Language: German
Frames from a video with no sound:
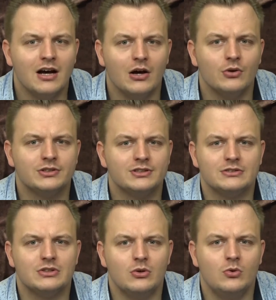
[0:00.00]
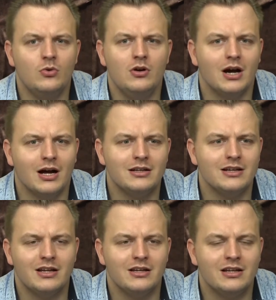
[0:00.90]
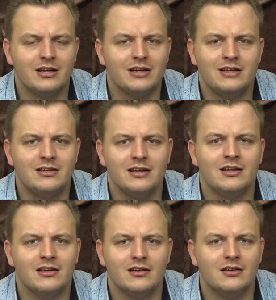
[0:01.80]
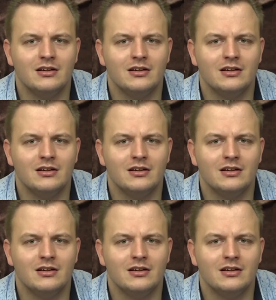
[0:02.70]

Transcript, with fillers: aus Ungarn, der nicht richtig, äh,